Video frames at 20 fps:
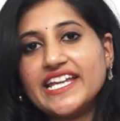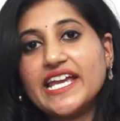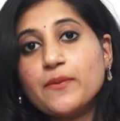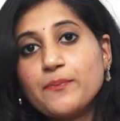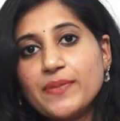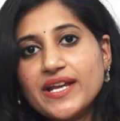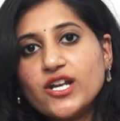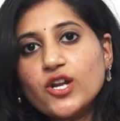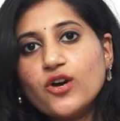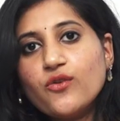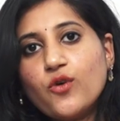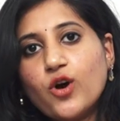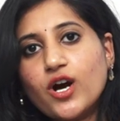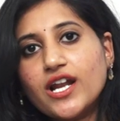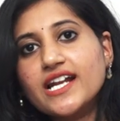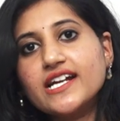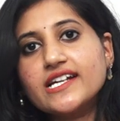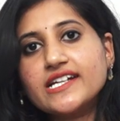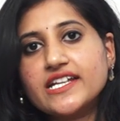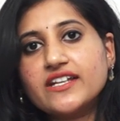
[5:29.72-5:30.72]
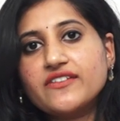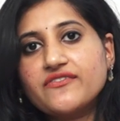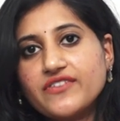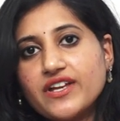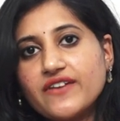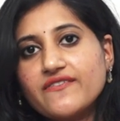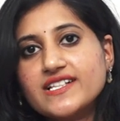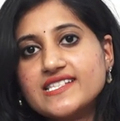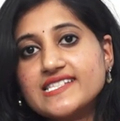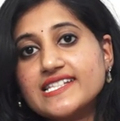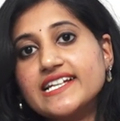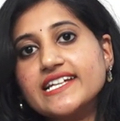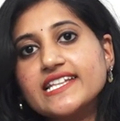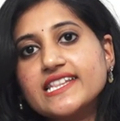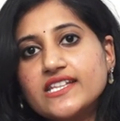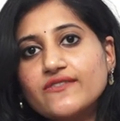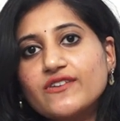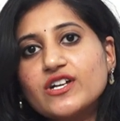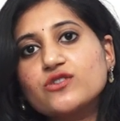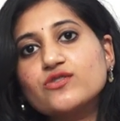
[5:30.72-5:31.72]
ఏపీలో వాలంటీర్ వ్యవస్థ
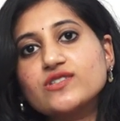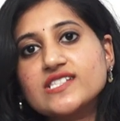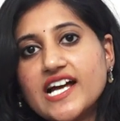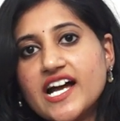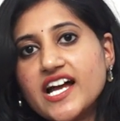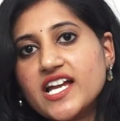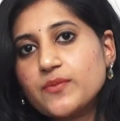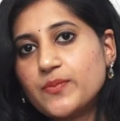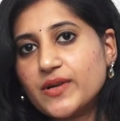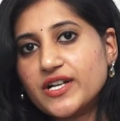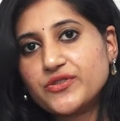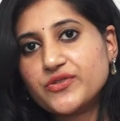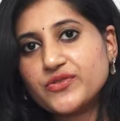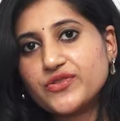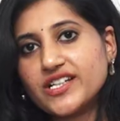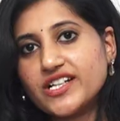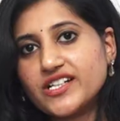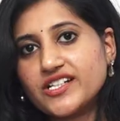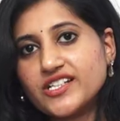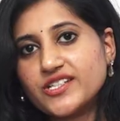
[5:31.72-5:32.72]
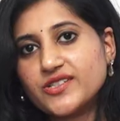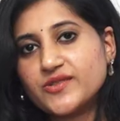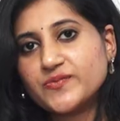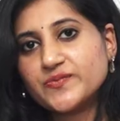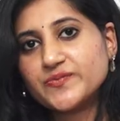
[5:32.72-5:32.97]
ఎంతవరకు సహాయపడుతుంది అంటారు